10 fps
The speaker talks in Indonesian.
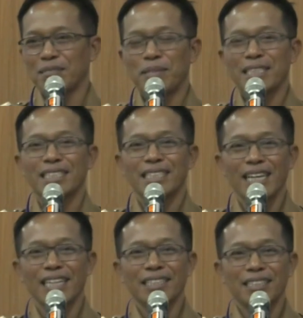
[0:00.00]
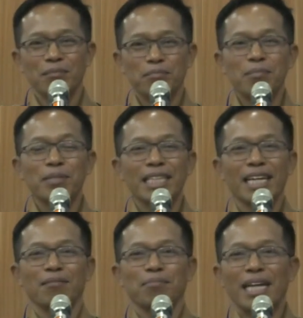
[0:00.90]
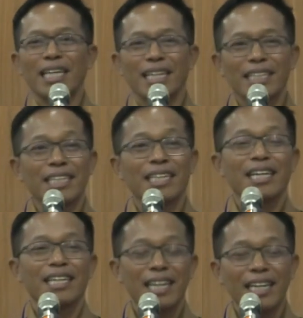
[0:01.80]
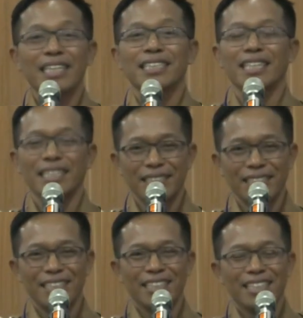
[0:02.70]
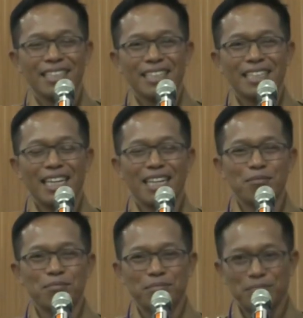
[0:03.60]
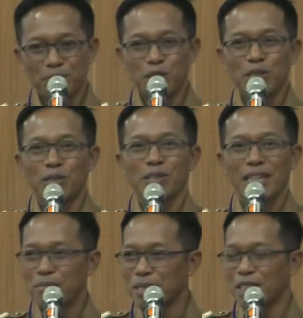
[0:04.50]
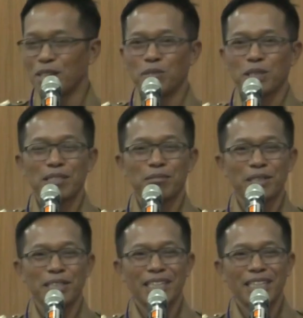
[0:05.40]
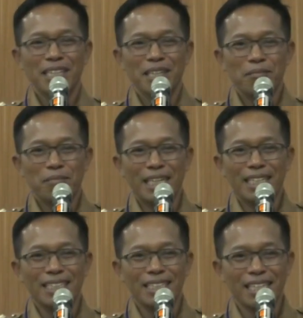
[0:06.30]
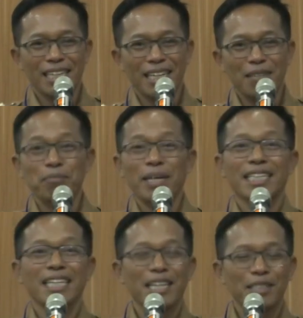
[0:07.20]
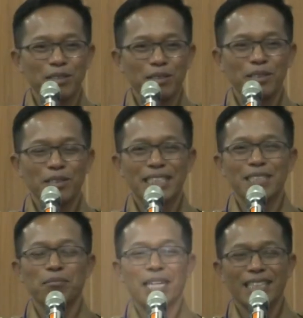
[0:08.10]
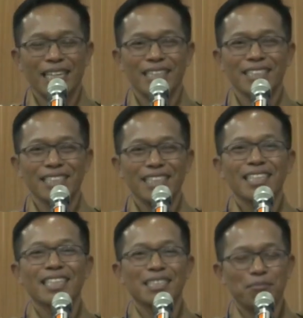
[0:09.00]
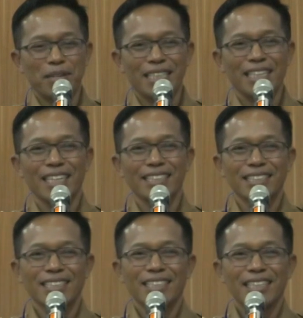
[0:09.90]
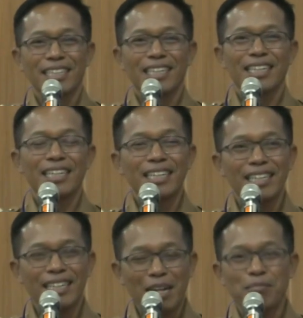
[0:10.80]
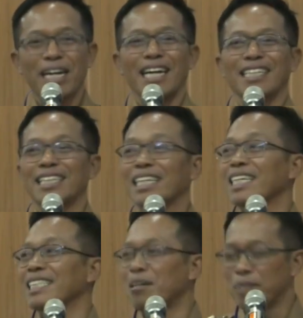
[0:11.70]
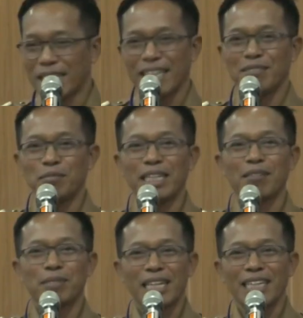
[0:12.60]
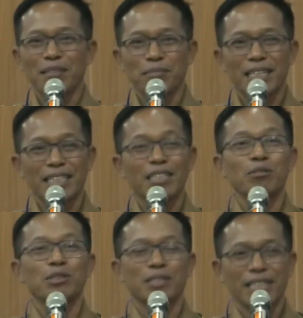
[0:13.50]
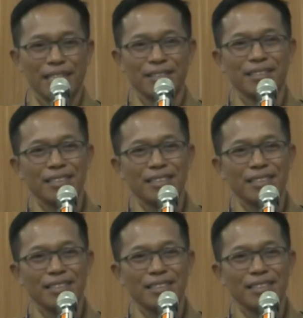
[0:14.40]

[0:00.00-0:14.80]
kepastian pemberian pelayanan yang yang excellent dalam moto kami di Lombok Timur paling tidak 4K itu kecepatan, ketepatan, keramahan dan kenyamanan benar-benar dapat kita wujudkan.